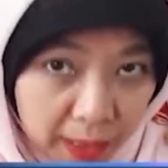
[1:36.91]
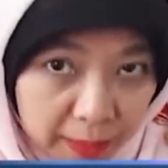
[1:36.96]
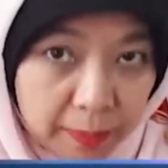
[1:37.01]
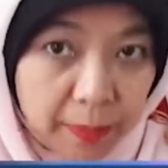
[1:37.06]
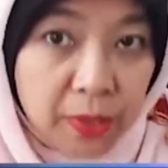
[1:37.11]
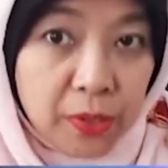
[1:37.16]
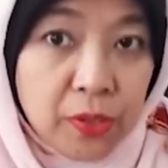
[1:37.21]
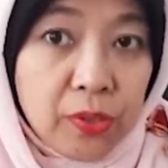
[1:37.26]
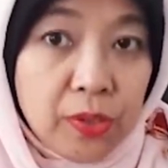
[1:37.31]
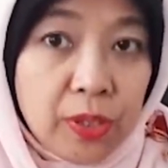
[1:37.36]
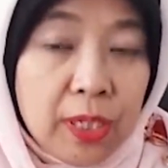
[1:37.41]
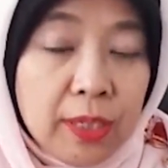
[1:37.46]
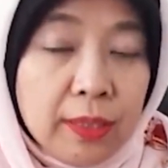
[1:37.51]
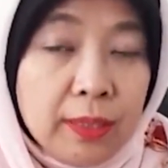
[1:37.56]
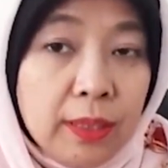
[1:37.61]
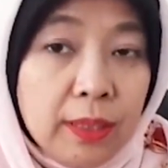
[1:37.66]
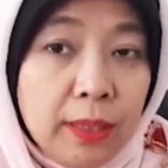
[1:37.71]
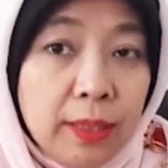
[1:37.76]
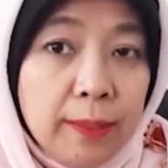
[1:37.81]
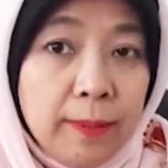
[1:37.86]

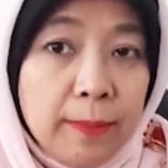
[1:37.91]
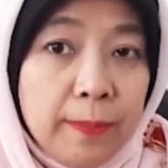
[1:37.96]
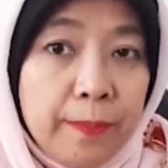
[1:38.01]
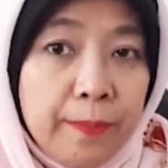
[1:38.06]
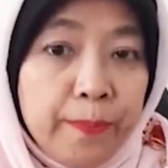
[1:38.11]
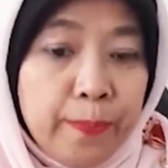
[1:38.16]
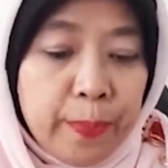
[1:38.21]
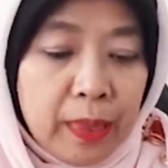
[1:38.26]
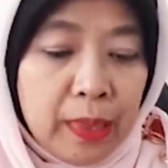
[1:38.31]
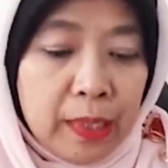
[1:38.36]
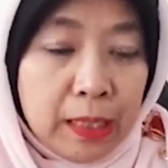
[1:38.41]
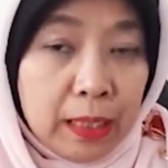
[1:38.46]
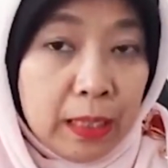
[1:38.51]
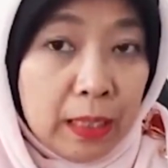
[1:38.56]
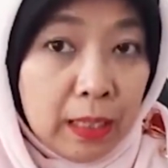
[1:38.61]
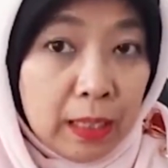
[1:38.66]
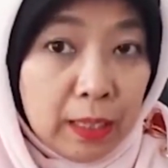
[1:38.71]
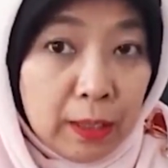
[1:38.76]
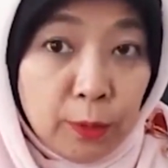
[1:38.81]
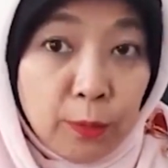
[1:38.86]
menstruasi
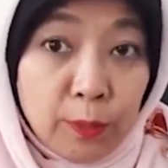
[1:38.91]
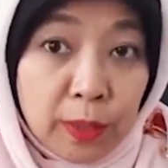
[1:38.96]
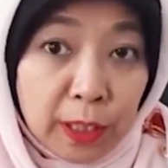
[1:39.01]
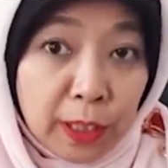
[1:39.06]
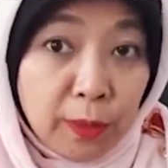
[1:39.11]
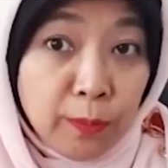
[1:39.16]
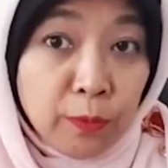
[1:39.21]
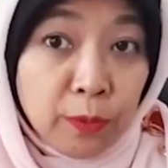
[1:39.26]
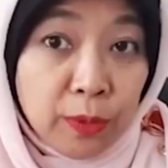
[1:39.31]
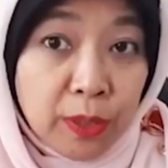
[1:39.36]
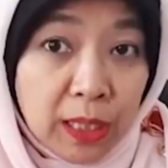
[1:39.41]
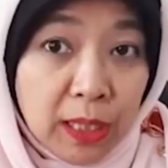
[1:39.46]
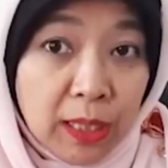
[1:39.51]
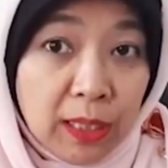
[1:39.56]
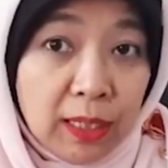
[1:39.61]
sekarang tuh makin muda